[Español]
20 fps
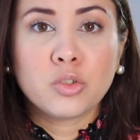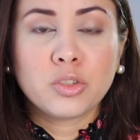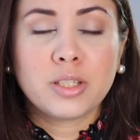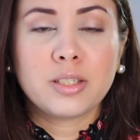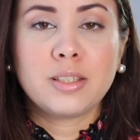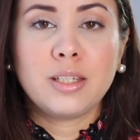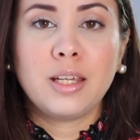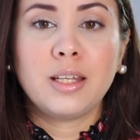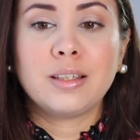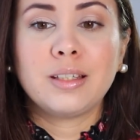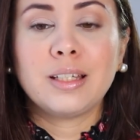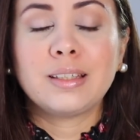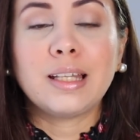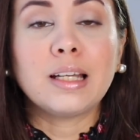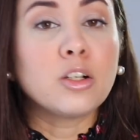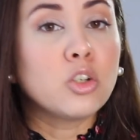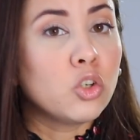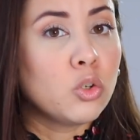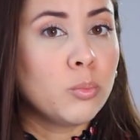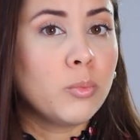se siente
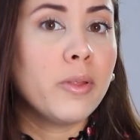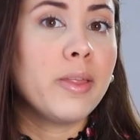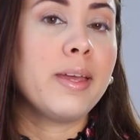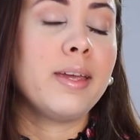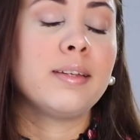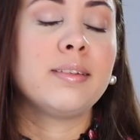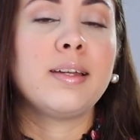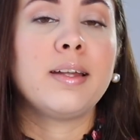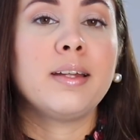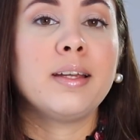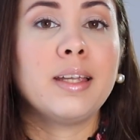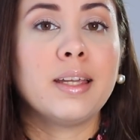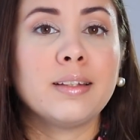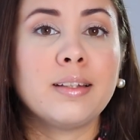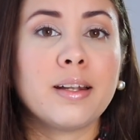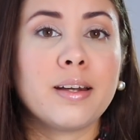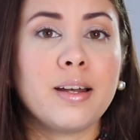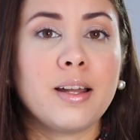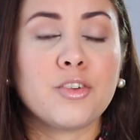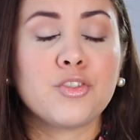tan cómoda de estar en
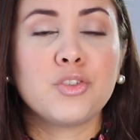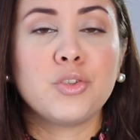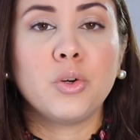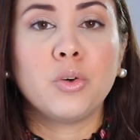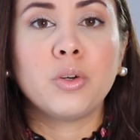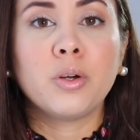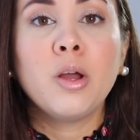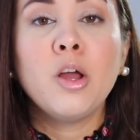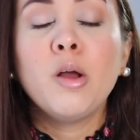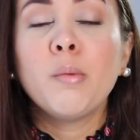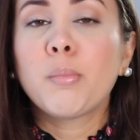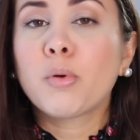esta relación,